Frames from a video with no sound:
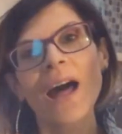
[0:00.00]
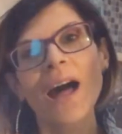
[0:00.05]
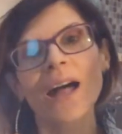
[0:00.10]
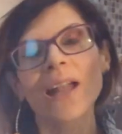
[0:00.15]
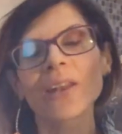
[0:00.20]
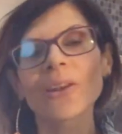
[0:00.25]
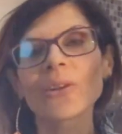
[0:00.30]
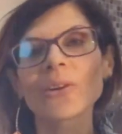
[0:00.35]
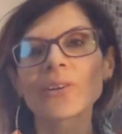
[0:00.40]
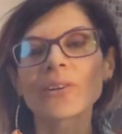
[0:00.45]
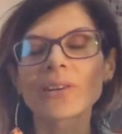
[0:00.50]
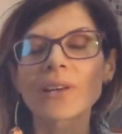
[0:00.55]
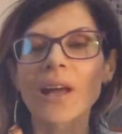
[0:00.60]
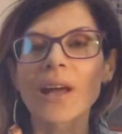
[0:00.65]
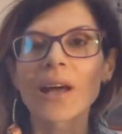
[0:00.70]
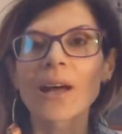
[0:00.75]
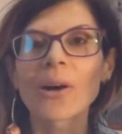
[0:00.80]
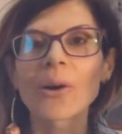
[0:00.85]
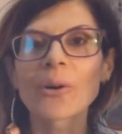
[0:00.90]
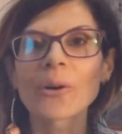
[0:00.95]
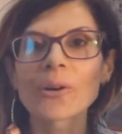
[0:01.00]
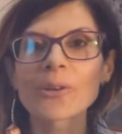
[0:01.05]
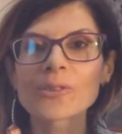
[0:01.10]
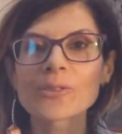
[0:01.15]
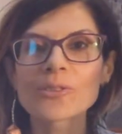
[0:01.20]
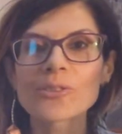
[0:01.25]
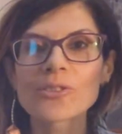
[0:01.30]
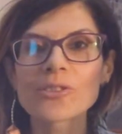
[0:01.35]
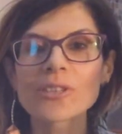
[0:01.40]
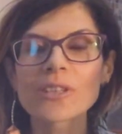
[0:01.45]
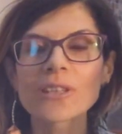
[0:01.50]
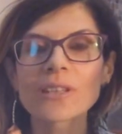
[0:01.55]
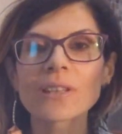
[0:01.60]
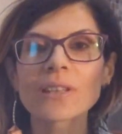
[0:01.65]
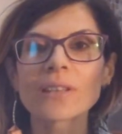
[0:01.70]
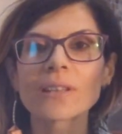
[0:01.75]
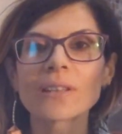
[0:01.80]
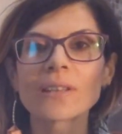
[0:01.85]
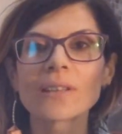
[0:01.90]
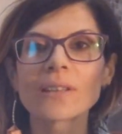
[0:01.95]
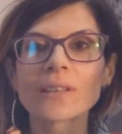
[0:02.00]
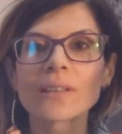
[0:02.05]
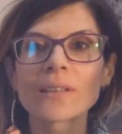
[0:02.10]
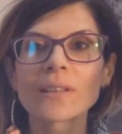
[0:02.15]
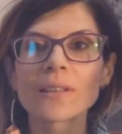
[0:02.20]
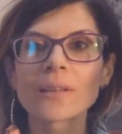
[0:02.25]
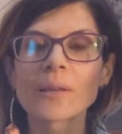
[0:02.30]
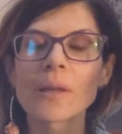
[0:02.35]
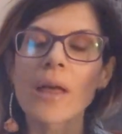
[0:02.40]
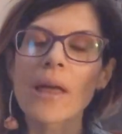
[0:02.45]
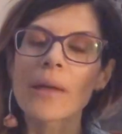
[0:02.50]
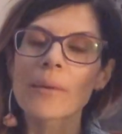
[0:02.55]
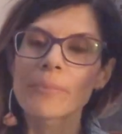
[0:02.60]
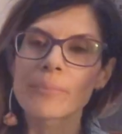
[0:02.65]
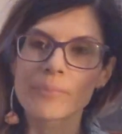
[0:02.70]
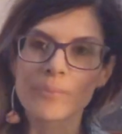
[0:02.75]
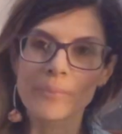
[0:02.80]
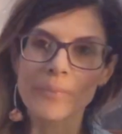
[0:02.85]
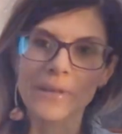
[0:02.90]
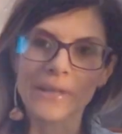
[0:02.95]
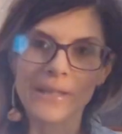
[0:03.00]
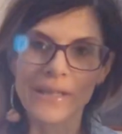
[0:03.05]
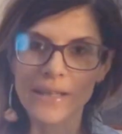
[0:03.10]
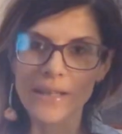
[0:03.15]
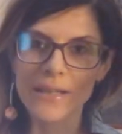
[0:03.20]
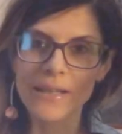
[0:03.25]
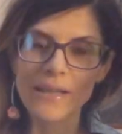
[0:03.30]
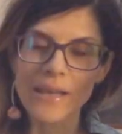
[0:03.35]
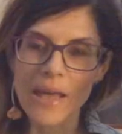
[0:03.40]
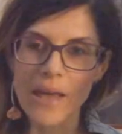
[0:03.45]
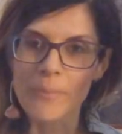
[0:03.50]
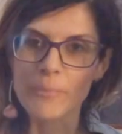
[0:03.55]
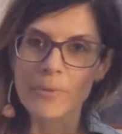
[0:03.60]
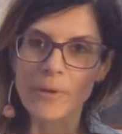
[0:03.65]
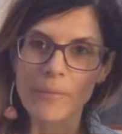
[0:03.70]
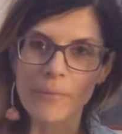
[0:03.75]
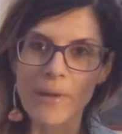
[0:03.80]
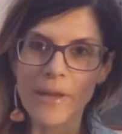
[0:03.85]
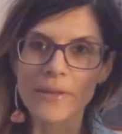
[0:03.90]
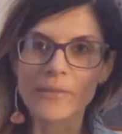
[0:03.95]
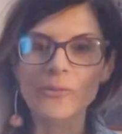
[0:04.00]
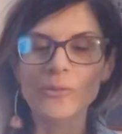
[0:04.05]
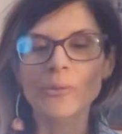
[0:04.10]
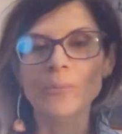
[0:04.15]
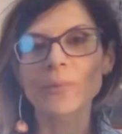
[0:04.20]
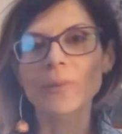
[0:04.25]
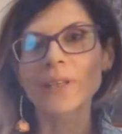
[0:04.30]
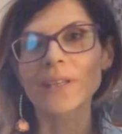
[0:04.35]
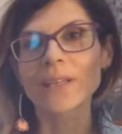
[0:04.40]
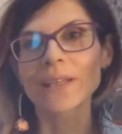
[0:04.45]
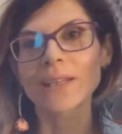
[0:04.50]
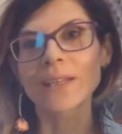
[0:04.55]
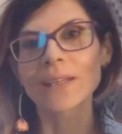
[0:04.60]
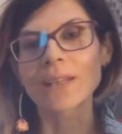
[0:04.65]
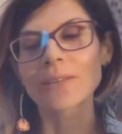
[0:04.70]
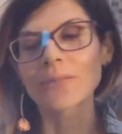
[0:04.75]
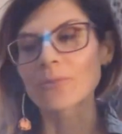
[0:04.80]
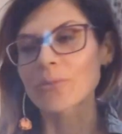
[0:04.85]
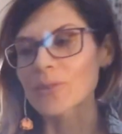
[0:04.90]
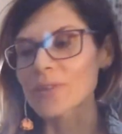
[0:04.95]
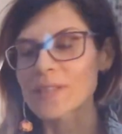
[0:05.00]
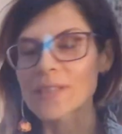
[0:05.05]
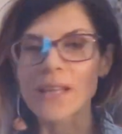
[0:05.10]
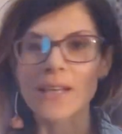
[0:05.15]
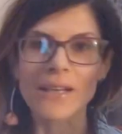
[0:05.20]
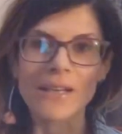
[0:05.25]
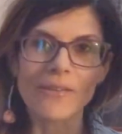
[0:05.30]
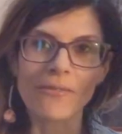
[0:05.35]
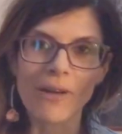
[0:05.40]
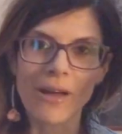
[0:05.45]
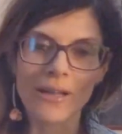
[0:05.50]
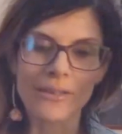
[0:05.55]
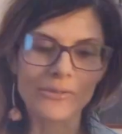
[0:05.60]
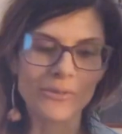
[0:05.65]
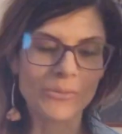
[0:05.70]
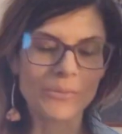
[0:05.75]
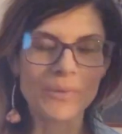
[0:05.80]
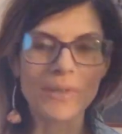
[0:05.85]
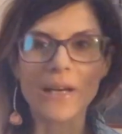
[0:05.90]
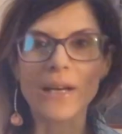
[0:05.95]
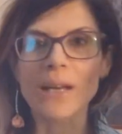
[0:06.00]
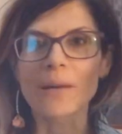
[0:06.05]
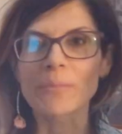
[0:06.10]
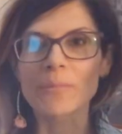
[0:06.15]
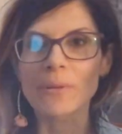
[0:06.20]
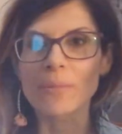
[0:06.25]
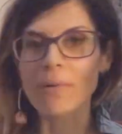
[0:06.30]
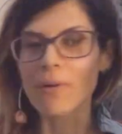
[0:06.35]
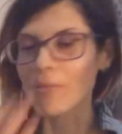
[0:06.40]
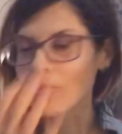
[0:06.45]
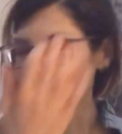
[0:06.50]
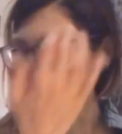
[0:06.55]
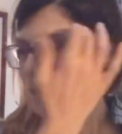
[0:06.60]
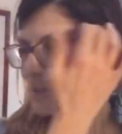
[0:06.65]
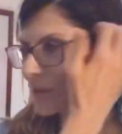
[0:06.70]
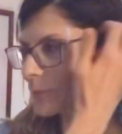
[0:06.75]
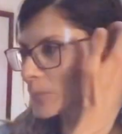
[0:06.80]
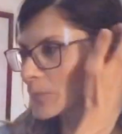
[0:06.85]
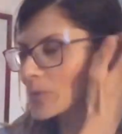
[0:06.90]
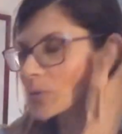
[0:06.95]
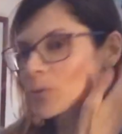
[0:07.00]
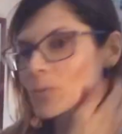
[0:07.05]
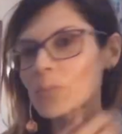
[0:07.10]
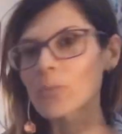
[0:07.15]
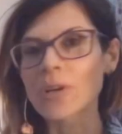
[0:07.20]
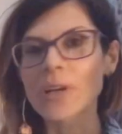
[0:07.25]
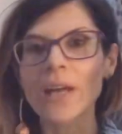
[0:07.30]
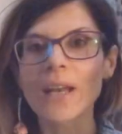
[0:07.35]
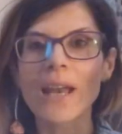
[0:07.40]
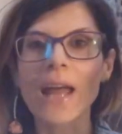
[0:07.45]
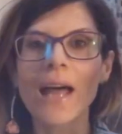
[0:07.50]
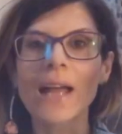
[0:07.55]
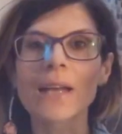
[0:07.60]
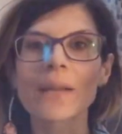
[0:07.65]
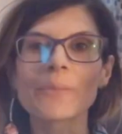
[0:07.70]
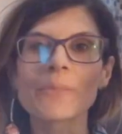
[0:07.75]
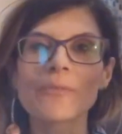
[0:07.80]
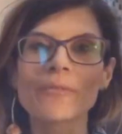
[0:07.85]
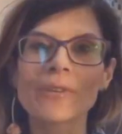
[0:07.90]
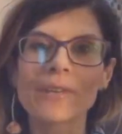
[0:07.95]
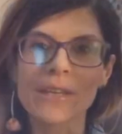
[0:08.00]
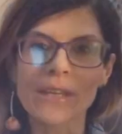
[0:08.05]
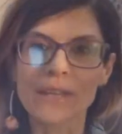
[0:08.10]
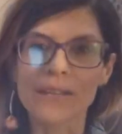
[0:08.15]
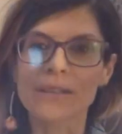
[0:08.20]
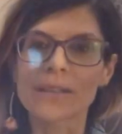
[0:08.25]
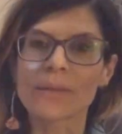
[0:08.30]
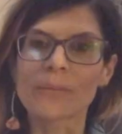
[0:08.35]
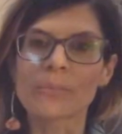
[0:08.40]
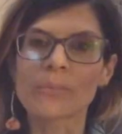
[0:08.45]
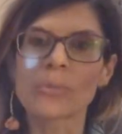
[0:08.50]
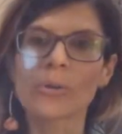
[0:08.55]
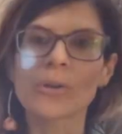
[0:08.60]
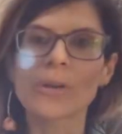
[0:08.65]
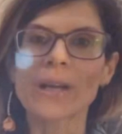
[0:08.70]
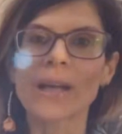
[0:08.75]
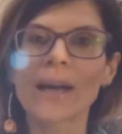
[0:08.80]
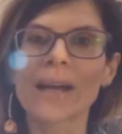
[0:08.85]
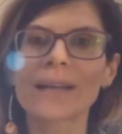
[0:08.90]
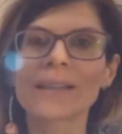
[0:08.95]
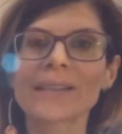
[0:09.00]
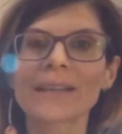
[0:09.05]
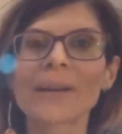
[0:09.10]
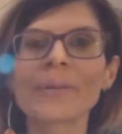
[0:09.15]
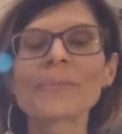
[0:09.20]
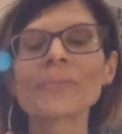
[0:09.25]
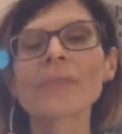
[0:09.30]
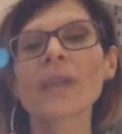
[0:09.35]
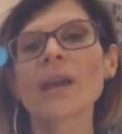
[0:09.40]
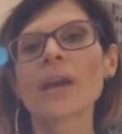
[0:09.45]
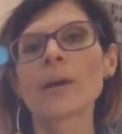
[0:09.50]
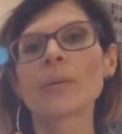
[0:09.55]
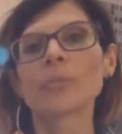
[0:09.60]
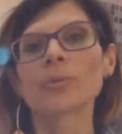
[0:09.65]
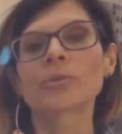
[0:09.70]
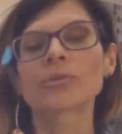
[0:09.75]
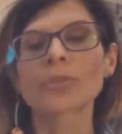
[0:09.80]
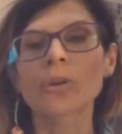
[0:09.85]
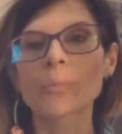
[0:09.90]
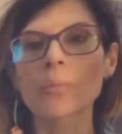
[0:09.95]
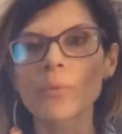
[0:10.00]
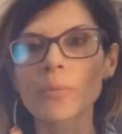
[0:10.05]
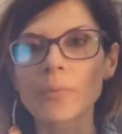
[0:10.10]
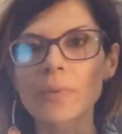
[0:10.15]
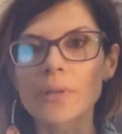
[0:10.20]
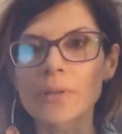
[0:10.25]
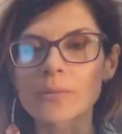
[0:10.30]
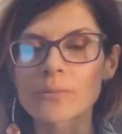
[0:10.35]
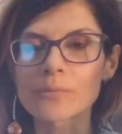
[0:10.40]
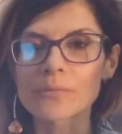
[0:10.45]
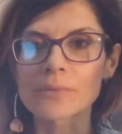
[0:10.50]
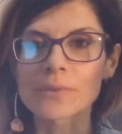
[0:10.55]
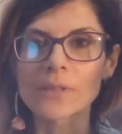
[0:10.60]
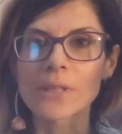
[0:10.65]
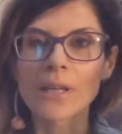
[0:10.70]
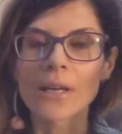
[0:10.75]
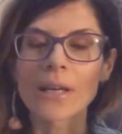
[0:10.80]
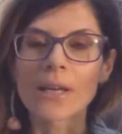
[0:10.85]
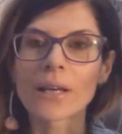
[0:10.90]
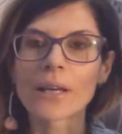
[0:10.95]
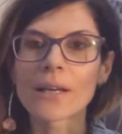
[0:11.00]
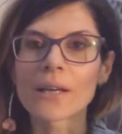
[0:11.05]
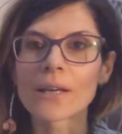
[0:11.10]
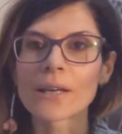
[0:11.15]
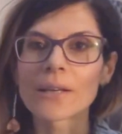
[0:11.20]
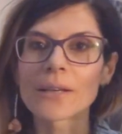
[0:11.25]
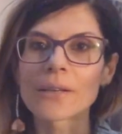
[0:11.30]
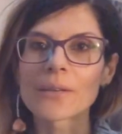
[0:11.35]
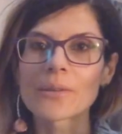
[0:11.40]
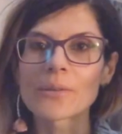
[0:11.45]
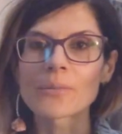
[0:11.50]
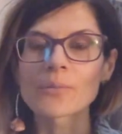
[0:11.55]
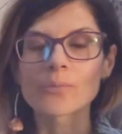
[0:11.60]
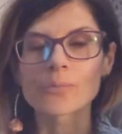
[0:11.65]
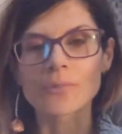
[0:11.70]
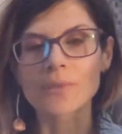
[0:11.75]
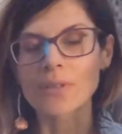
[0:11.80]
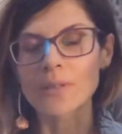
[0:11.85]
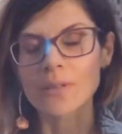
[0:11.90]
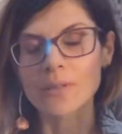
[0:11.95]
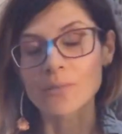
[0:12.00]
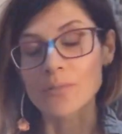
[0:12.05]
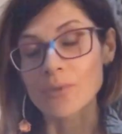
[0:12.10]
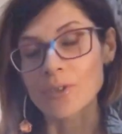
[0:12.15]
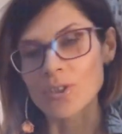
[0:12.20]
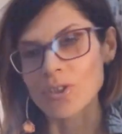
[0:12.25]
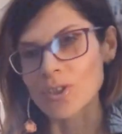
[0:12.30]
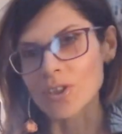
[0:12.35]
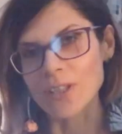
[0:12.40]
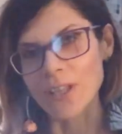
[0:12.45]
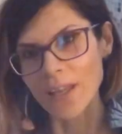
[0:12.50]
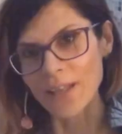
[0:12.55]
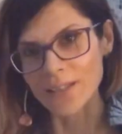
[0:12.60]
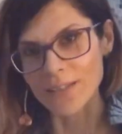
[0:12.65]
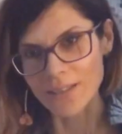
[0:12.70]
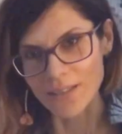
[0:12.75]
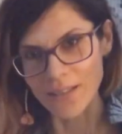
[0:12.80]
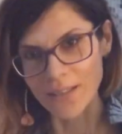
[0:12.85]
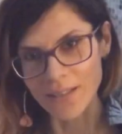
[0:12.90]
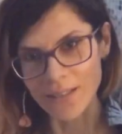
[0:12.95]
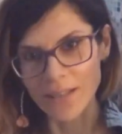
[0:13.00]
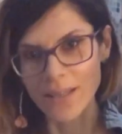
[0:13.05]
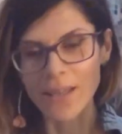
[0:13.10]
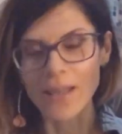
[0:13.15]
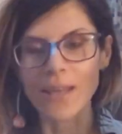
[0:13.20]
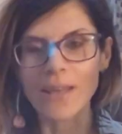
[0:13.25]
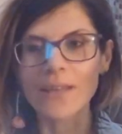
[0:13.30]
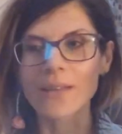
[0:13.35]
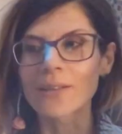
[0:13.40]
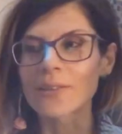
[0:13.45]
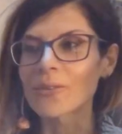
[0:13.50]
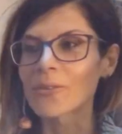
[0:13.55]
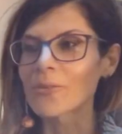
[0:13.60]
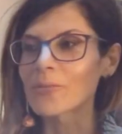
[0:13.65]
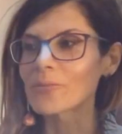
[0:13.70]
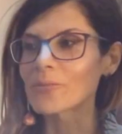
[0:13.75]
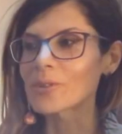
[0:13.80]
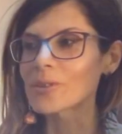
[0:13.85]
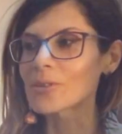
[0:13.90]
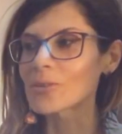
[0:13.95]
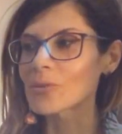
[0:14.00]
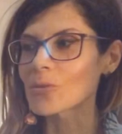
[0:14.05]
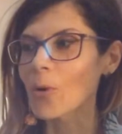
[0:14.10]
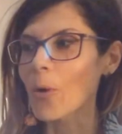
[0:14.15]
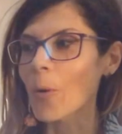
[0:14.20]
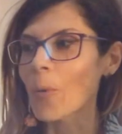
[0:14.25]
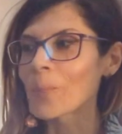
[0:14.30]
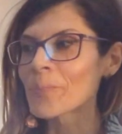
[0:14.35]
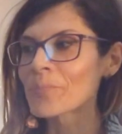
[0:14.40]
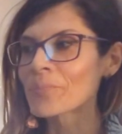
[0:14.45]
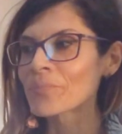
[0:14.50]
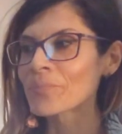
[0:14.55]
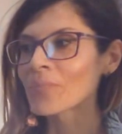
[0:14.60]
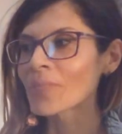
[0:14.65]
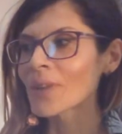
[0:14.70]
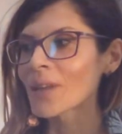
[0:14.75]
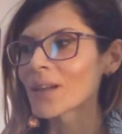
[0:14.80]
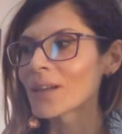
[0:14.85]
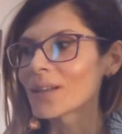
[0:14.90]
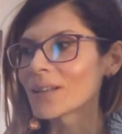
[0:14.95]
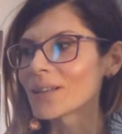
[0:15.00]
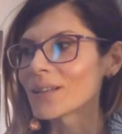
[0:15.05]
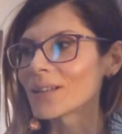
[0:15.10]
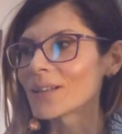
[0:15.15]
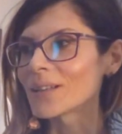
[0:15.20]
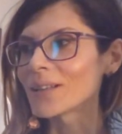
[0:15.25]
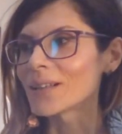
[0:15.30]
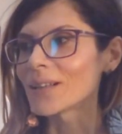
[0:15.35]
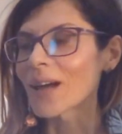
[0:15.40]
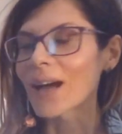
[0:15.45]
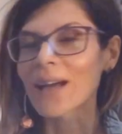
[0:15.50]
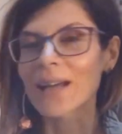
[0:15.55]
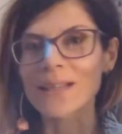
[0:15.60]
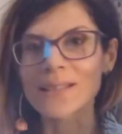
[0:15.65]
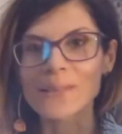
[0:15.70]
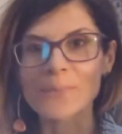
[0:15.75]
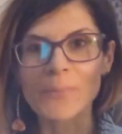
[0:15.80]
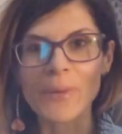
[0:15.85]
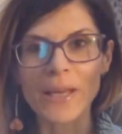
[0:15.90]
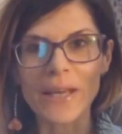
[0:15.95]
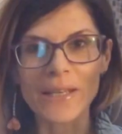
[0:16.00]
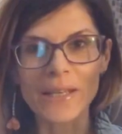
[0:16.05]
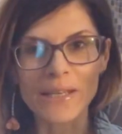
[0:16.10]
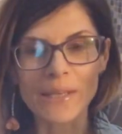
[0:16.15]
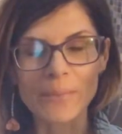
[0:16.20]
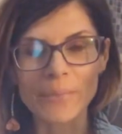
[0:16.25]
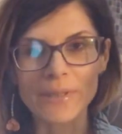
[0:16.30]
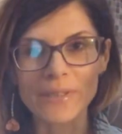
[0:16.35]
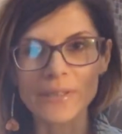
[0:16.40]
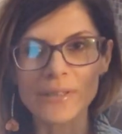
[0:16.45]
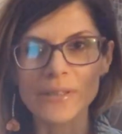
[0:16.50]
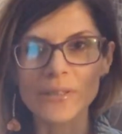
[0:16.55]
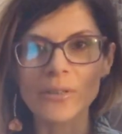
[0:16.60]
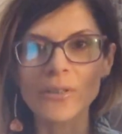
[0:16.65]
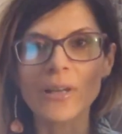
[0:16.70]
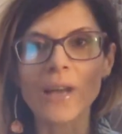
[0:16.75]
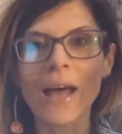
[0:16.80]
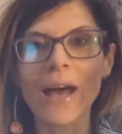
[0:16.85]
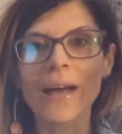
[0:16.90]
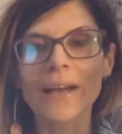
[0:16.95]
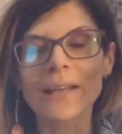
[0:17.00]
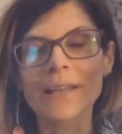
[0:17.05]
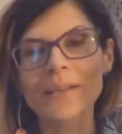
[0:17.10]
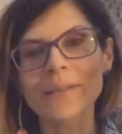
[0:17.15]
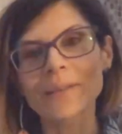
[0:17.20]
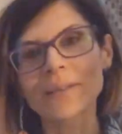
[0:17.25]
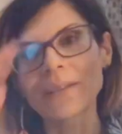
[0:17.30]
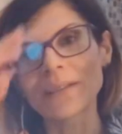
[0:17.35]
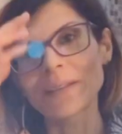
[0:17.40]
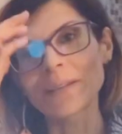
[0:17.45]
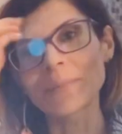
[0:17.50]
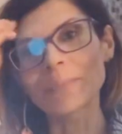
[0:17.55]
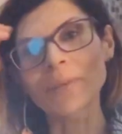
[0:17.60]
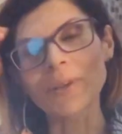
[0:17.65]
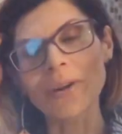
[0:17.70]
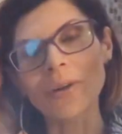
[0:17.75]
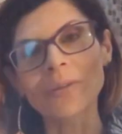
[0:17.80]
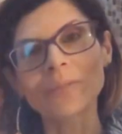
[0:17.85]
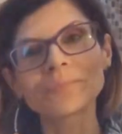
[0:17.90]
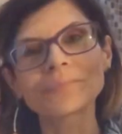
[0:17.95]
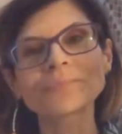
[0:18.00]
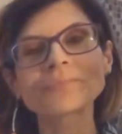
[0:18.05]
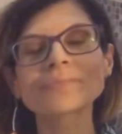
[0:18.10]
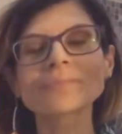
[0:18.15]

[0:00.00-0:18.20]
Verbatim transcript: Allora, oggi eh, per chi, e premetto, per chi fosse arrivato per la prima volta qui sul mio canale, mi vedete bloccata purtroppo per un, eh, un, un incidente che non vi sto eh, a spiegare nei particolari, eh, però